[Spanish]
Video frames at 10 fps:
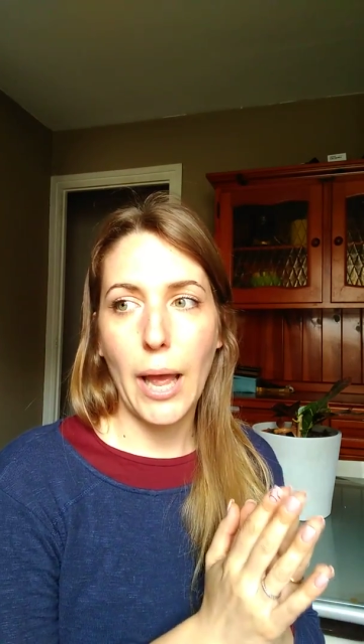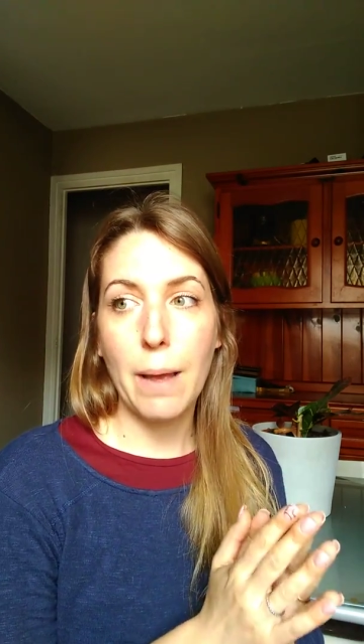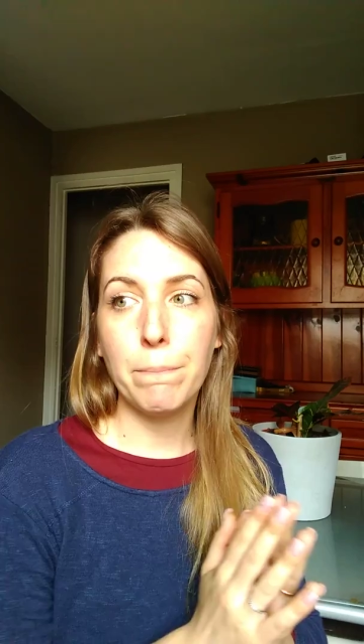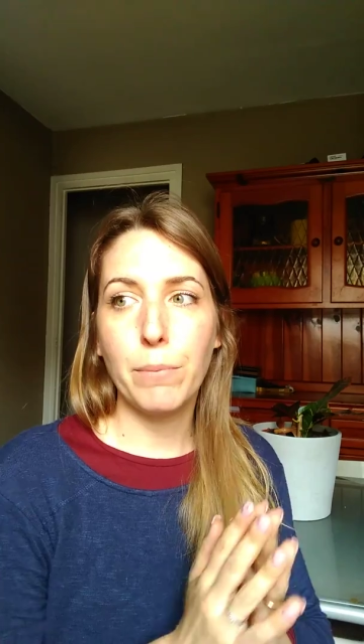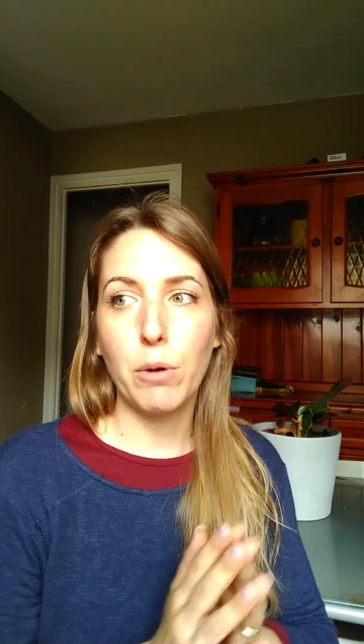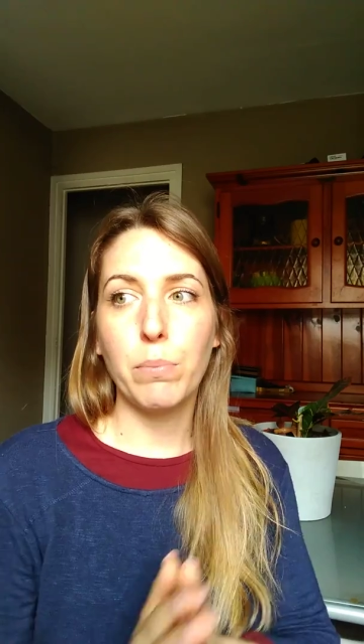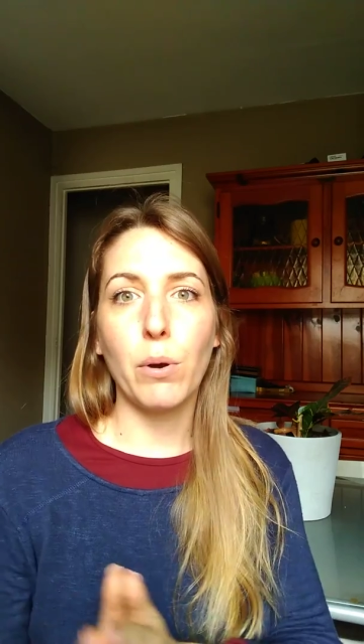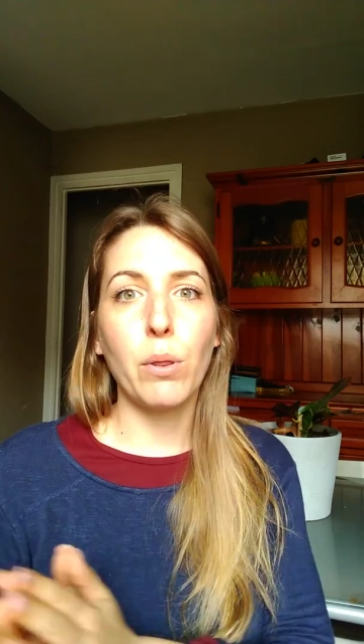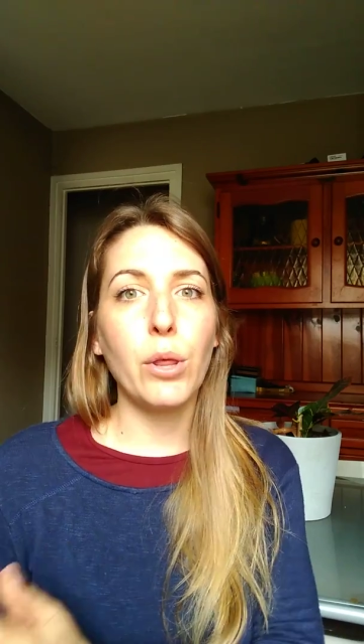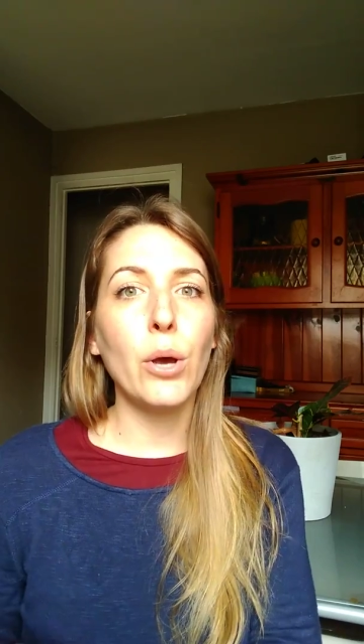en
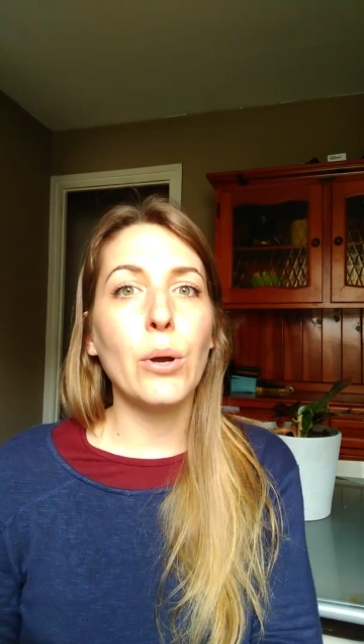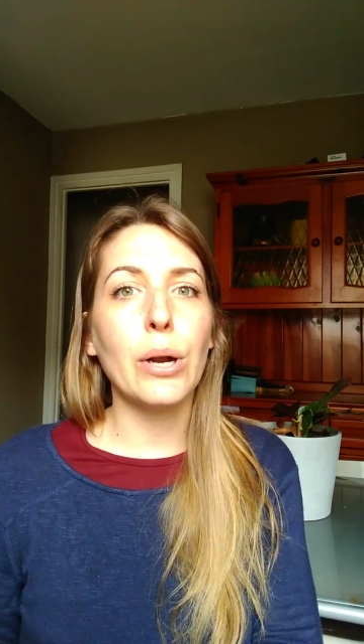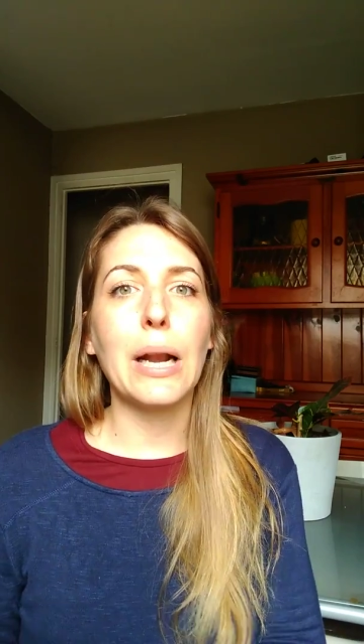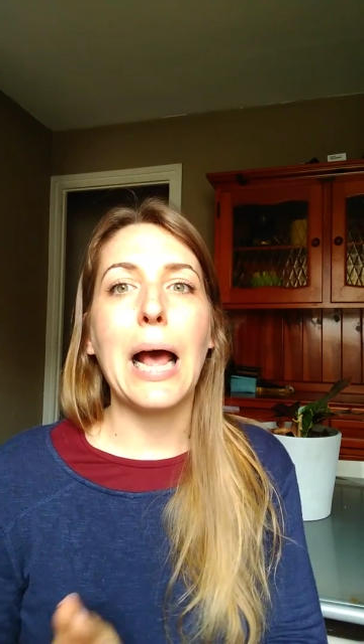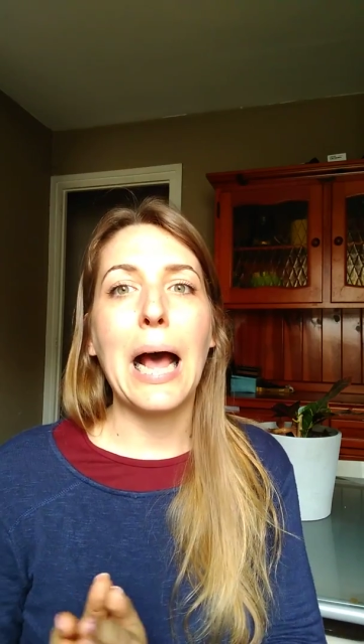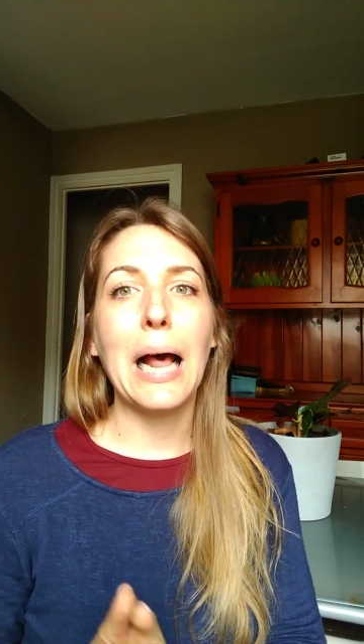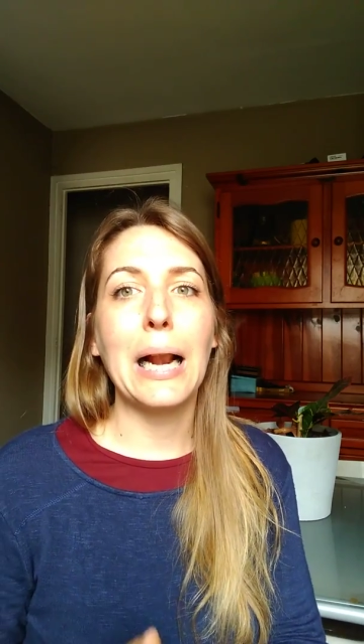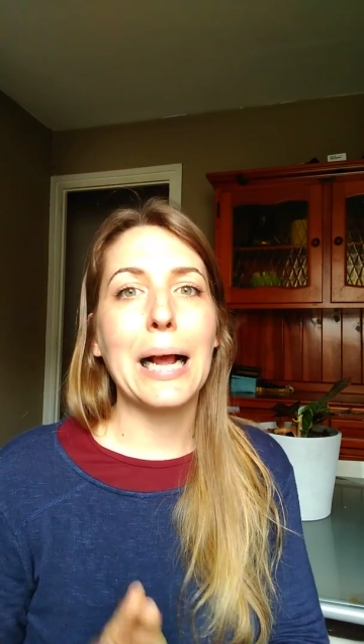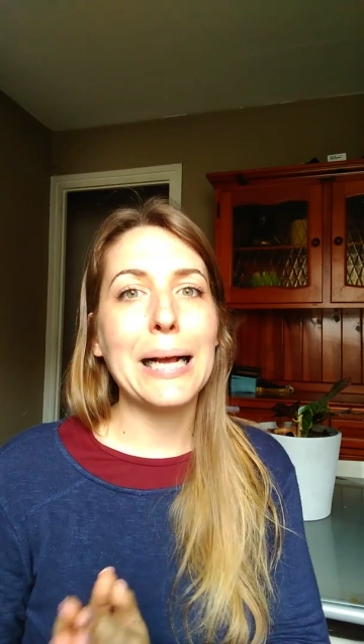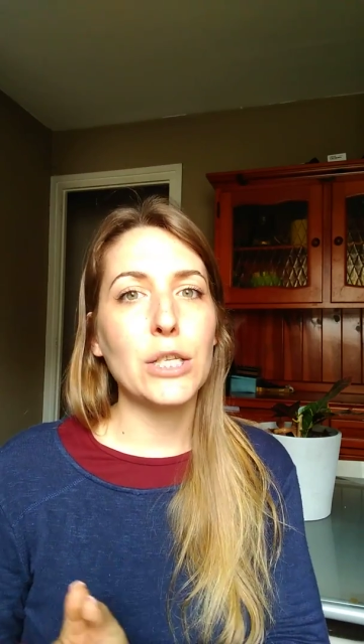proporción
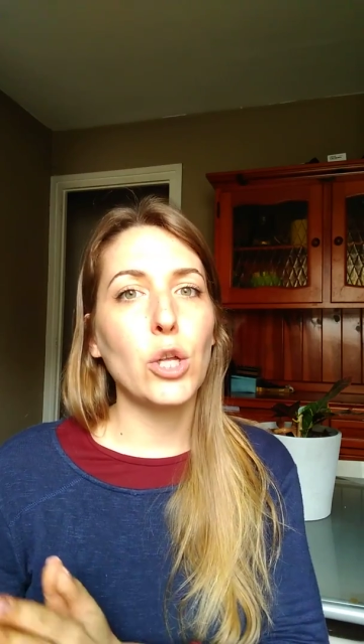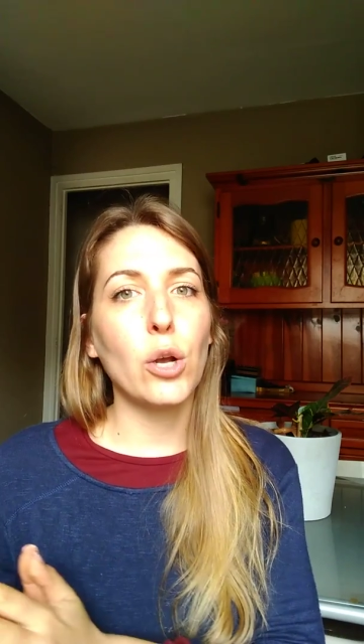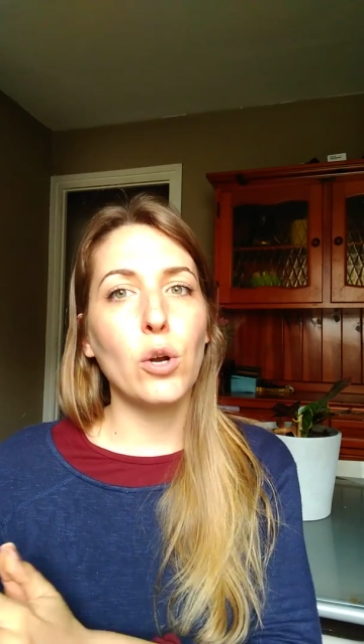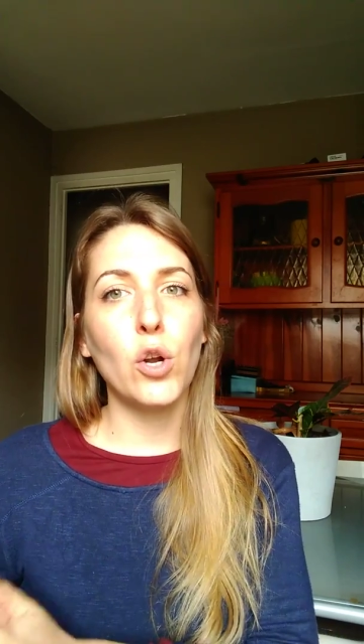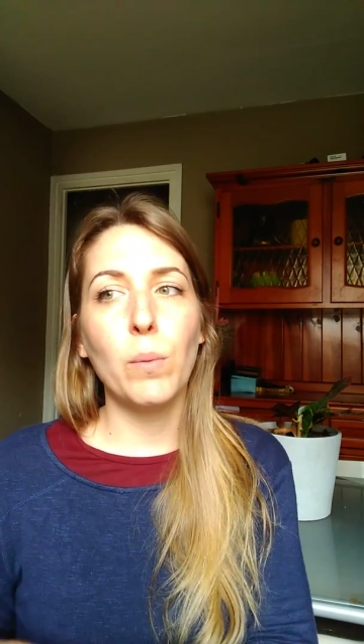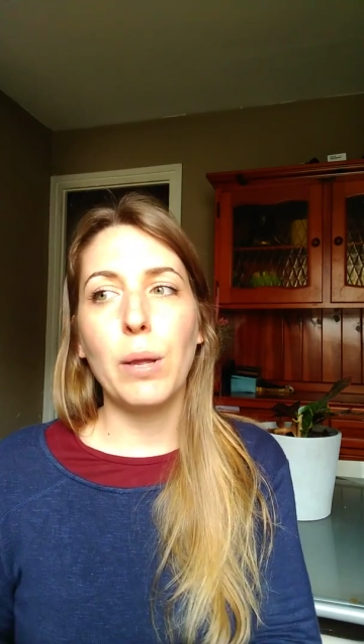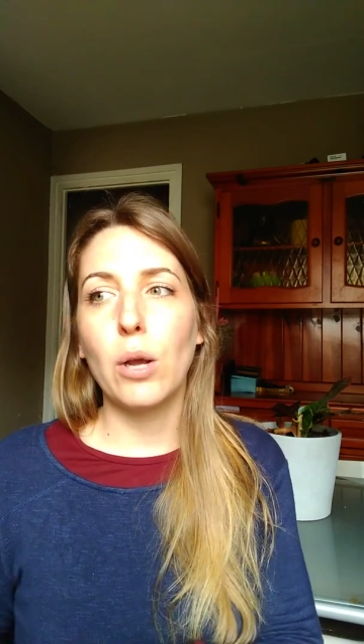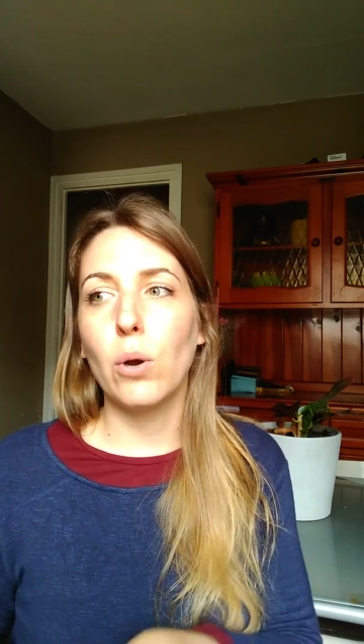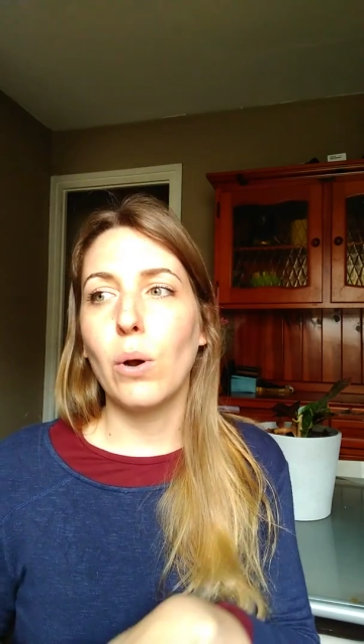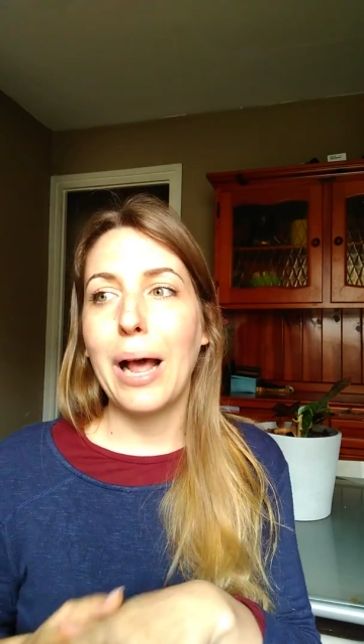al gasto económico,